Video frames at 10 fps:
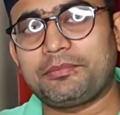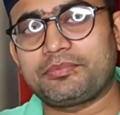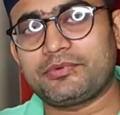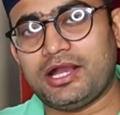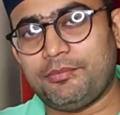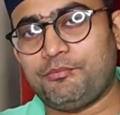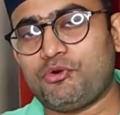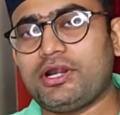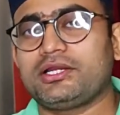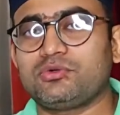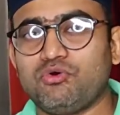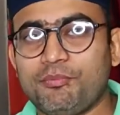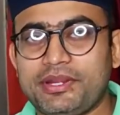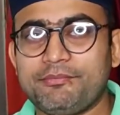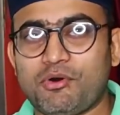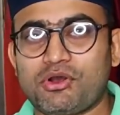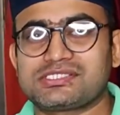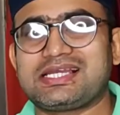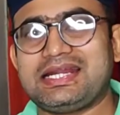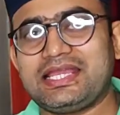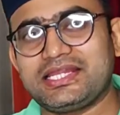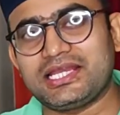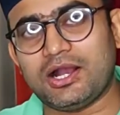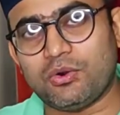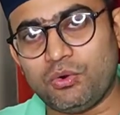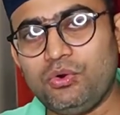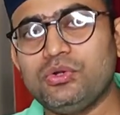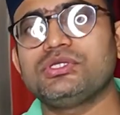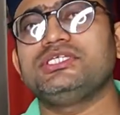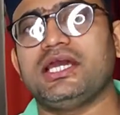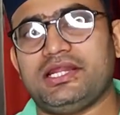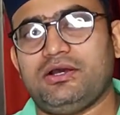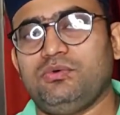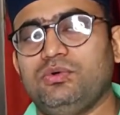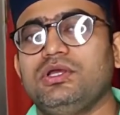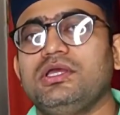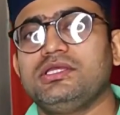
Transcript: आपका प्रोडक्ट ओपन बॉक्स कैटेगरी का हो या ना हो